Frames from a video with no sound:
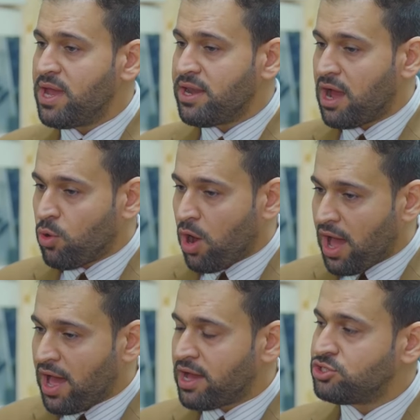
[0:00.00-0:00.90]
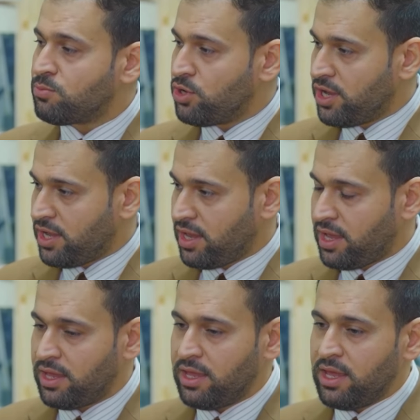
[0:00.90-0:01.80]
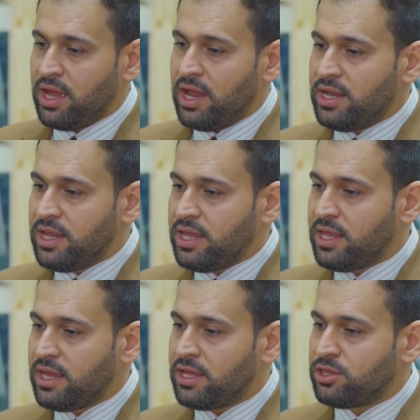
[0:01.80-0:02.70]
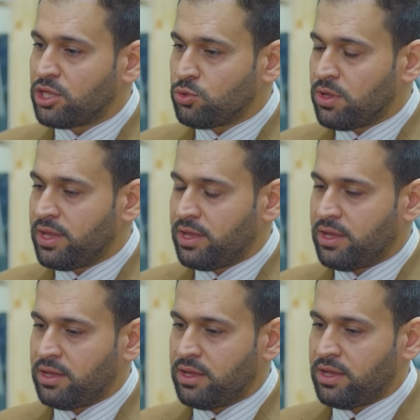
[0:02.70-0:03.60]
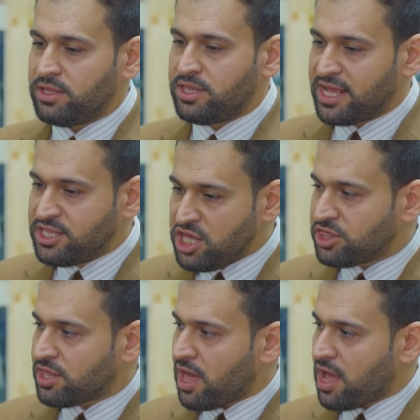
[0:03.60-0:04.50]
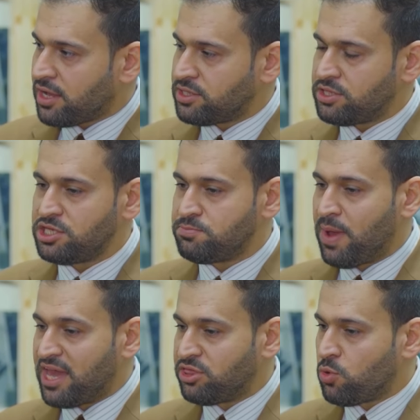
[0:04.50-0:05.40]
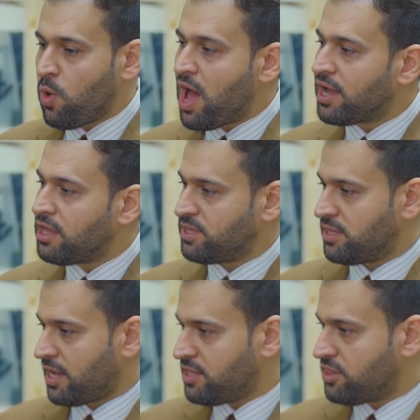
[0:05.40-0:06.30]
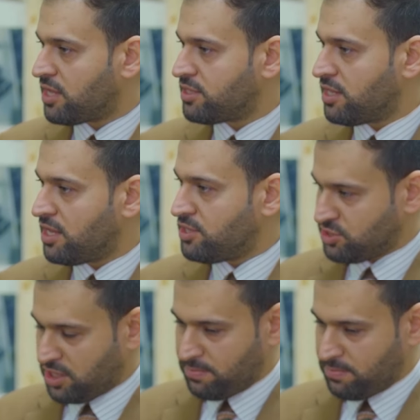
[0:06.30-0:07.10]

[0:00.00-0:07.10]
بان اكو حاجه ملحه لتحديث آه، طرائق التدريس بحيث تواكب التحديثات اللي تصير